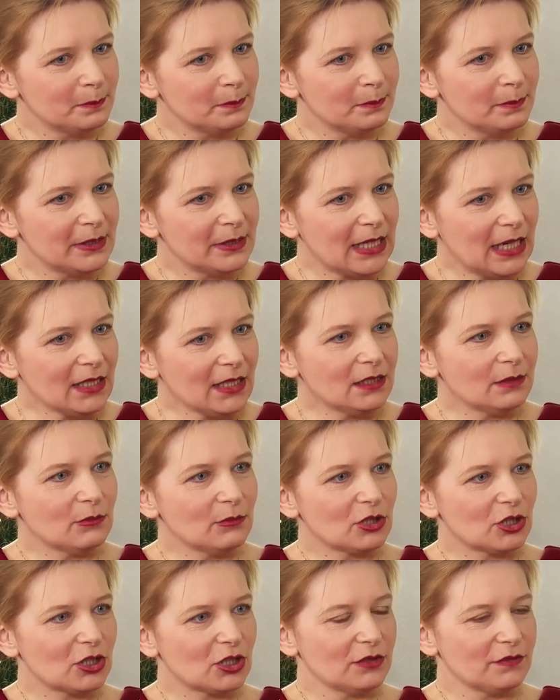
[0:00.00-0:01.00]
Brak
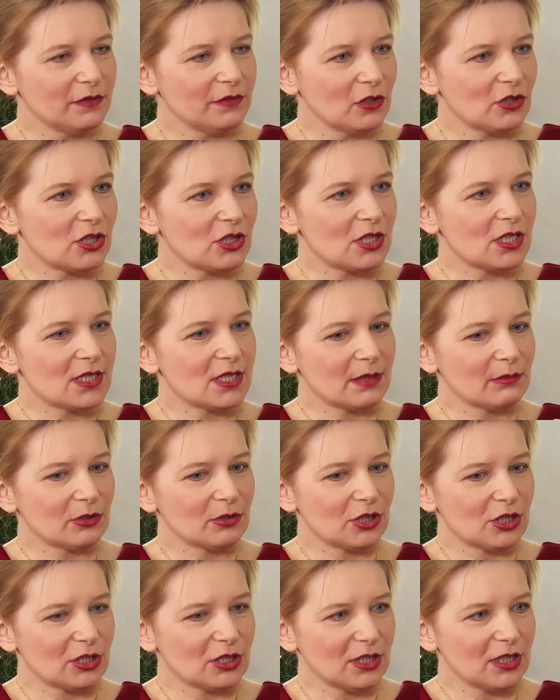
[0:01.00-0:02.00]
możliwości
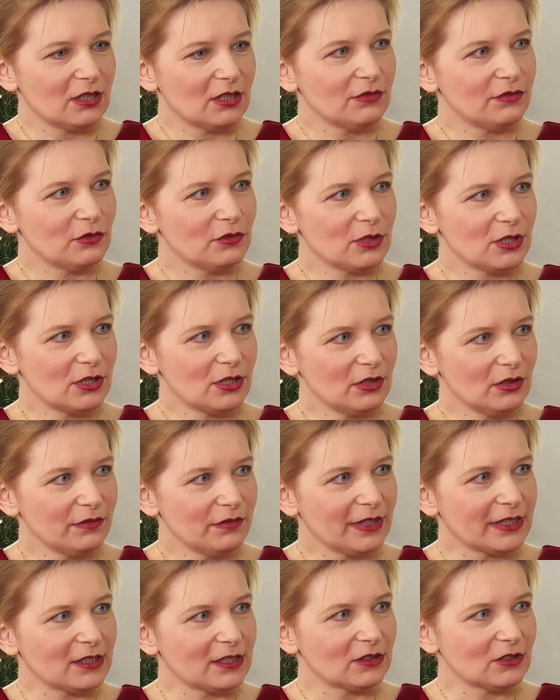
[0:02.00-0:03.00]
samodzielnego
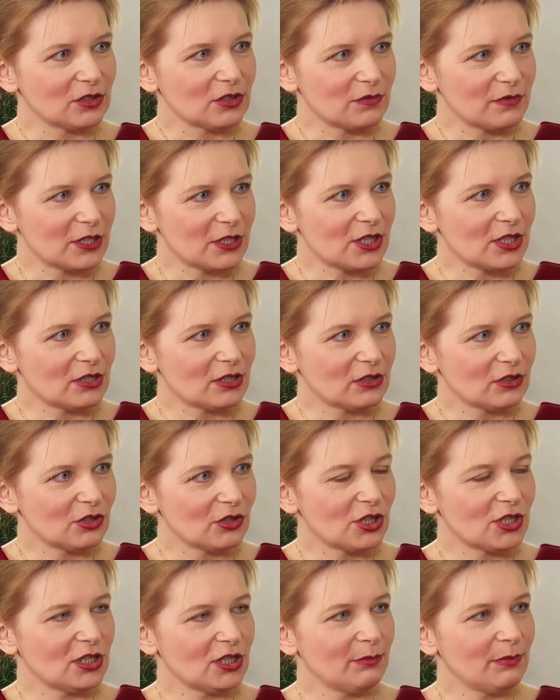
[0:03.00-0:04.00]
funkcjonowania. To jest właśnie to,
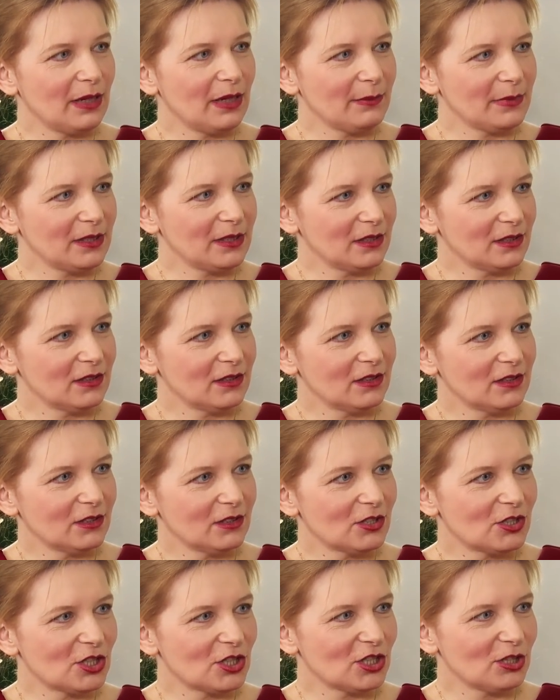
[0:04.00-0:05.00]
że nie mamy,
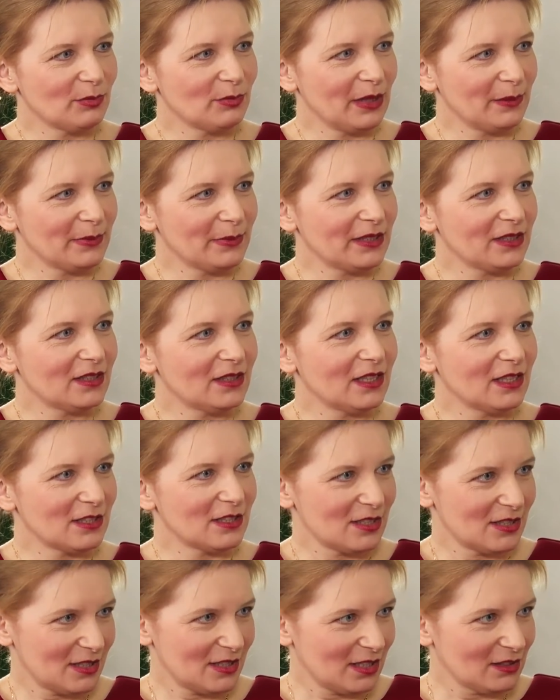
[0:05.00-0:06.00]
że nie mamy
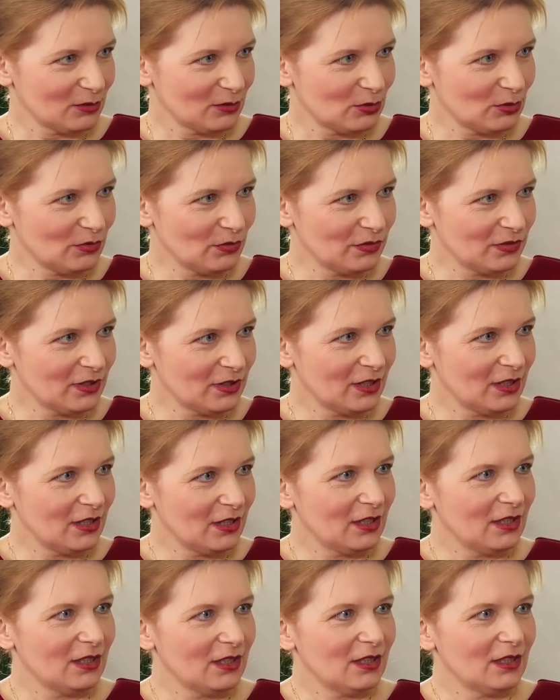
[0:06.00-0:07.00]
asystentów,
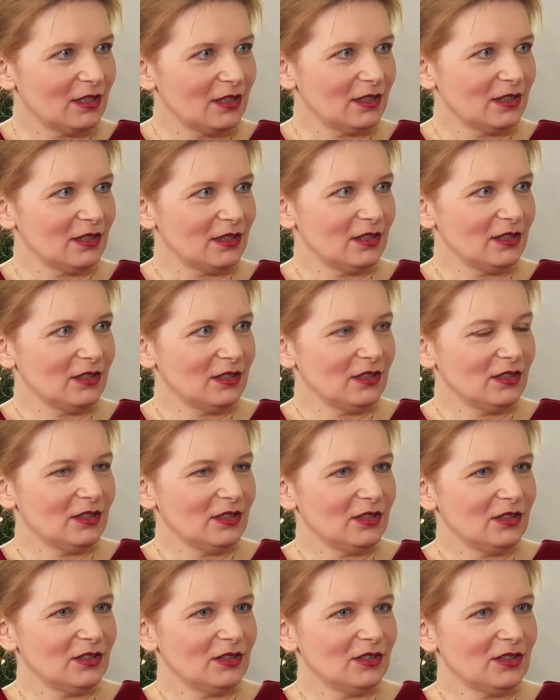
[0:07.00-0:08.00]

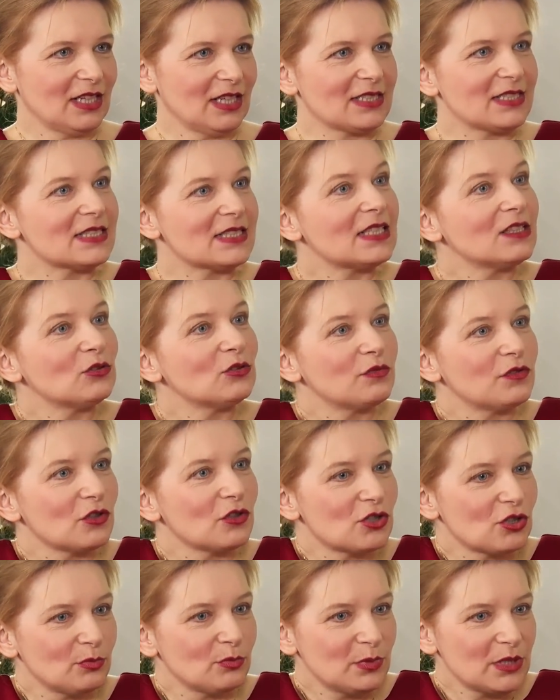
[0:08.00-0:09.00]
E, asystentów
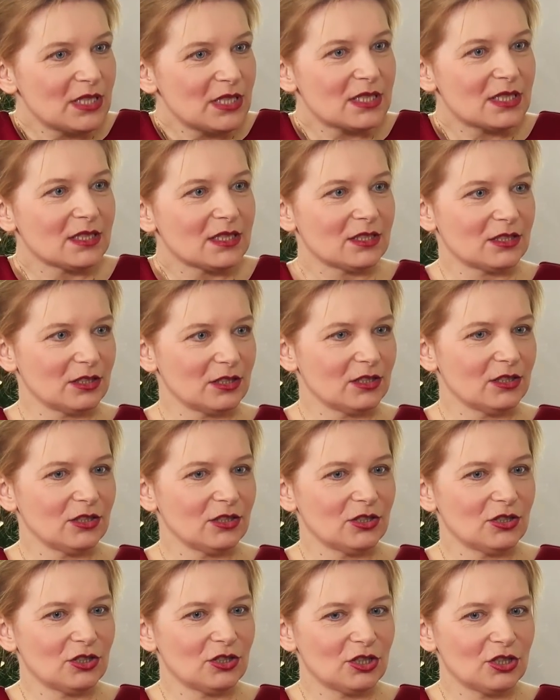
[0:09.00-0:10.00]
osobistych, e,
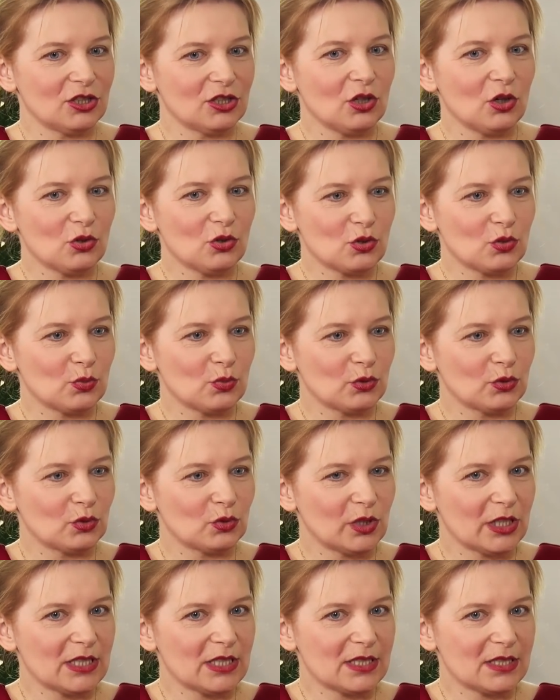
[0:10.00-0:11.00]
czyli osób,
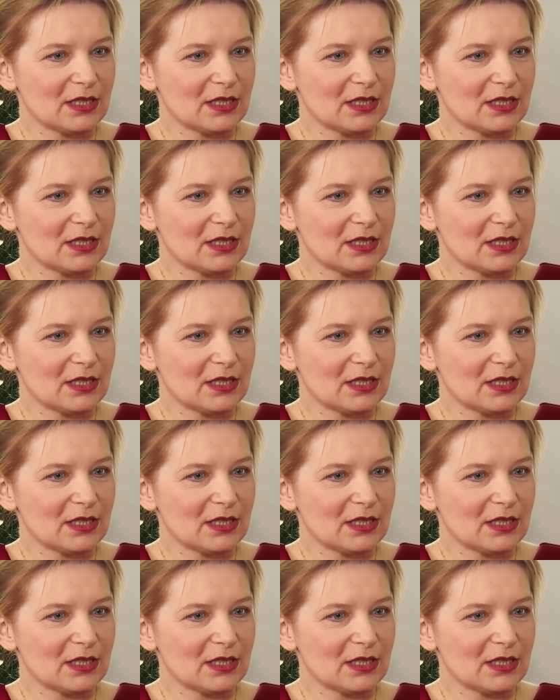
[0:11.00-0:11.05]
które